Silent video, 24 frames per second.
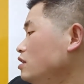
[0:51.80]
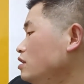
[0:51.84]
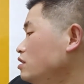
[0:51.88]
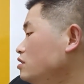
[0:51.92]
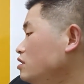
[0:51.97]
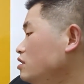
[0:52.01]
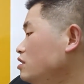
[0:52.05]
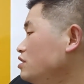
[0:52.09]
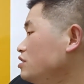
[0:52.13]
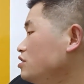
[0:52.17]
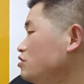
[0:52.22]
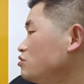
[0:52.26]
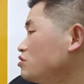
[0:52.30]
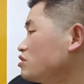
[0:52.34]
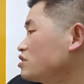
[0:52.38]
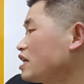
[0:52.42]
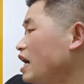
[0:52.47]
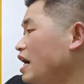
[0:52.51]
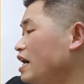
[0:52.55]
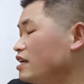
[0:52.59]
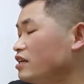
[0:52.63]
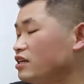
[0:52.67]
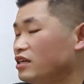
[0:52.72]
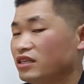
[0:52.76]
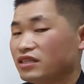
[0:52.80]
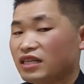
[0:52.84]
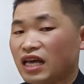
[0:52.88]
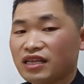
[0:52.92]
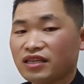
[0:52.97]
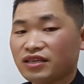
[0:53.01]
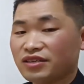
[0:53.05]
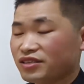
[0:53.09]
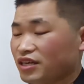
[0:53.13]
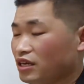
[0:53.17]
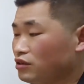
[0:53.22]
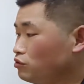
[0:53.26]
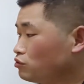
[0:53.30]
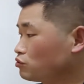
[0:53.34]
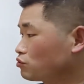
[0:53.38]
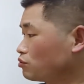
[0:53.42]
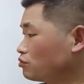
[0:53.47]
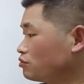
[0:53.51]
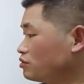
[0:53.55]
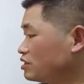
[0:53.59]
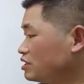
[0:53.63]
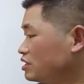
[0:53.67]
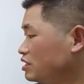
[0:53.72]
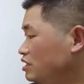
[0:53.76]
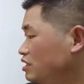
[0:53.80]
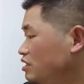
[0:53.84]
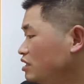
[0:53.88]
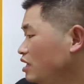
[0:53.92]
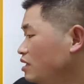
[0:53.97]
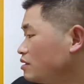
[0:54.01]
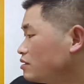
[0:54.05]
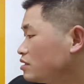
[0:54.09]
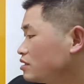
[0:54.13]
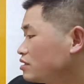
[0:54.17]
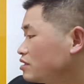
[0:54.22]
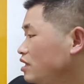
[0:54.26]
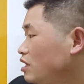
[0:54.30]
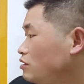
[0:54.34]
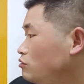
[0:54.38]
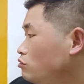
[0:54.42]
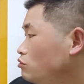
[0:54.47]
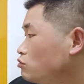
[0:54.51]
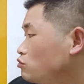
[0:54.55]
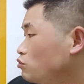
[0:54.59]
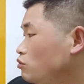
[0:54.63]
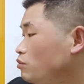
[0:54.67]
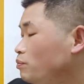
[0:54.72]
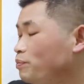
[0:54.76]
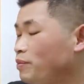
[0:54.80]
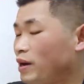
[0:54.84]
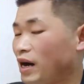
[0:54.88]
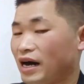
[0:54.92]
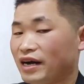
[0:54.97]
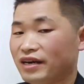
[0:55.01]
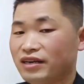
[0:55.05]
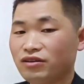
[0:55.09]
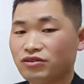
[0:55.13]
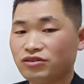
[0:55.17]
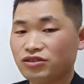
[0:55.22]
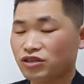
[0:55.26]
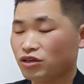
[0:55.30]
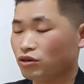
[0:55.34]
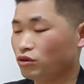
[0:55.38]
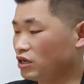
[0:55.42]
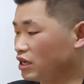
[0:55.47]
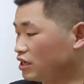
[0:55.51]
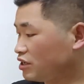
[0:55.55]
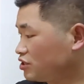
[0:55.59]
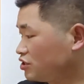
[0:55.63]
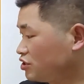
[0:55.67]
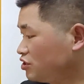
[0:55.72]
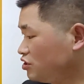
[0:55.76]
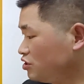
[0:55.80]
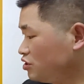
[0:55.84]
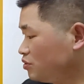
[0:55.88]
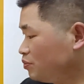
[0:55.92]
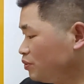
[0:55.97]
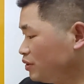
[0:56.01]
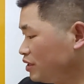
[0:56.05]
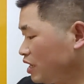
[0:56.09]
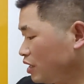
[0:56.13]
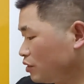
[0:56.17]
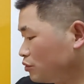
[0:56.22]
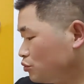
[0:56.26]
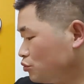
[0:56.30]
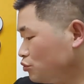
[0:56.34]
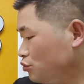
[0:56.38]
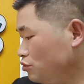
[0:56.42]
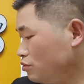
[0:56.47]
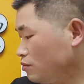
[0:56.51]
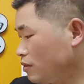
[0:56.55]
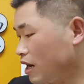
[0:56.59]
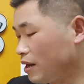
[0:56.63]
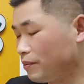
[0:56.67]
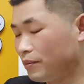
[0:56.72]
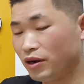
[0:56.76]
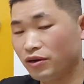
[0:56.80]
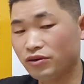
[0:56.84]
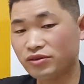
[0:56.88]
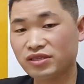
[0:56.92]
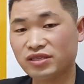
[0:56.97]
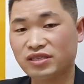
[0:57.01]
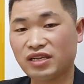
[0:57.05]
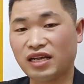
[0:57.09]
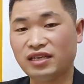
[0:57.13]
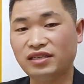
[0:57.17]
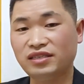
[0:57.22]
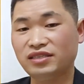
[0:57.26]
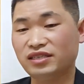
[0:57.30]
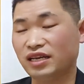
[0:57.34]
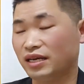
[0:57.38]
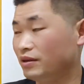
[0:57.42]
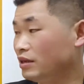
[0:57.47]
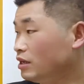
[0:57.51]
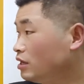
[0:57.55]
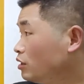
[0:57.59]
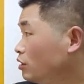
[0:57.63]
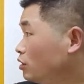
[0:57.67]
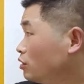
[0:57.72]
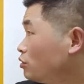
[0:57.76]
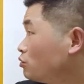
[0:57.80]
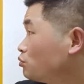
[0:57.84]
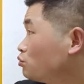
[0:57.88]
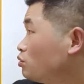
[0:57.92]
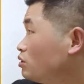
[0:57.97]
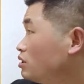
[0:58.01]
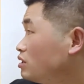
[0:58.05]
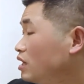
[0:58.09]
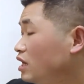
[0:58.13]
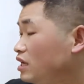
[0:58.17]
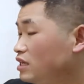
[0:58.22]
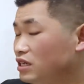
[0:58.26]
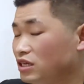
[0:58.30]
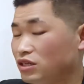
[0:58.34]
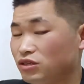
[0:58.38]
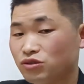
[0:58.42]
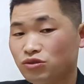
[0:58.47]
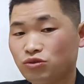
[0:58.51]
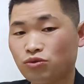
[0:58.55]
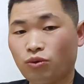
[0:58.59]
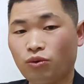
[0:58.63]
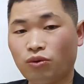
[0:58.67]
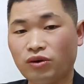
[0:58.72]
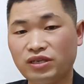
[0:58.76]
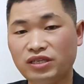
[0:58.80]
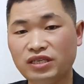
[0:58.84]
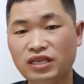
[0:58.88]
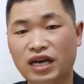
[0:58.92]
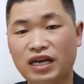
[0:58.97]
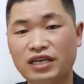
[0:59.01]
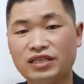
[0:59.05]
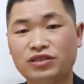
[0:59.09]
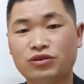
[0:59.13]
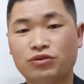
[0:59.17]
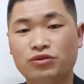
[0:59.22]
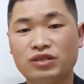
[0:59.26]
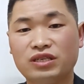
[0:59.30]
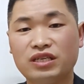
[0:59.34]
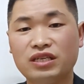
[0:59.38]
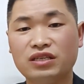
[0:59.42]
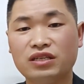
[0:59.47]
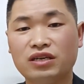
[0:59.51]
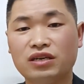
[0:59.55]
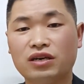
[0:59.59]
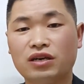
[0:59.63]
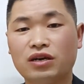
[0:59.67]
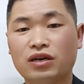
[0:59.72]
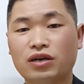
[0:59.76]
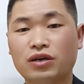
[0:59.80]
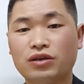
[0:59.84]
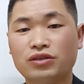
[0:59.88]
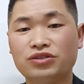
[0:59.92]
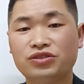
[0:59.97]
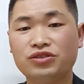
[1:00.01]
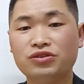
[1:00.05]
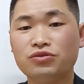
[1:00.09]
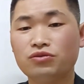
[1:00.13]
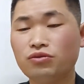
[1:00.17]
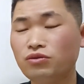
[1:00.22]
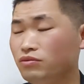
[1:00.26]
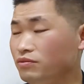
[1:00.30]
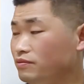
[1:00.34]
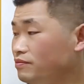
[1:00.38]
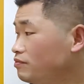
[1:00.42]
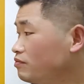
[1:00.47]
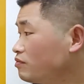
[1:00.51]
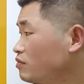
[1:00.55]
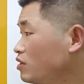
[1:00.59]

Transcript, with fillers: 这里就踩着他的三路卒，一旦三路卒拔掉之后呢，势必啊车马炮三子。对他的左翼啊有一定的进攻，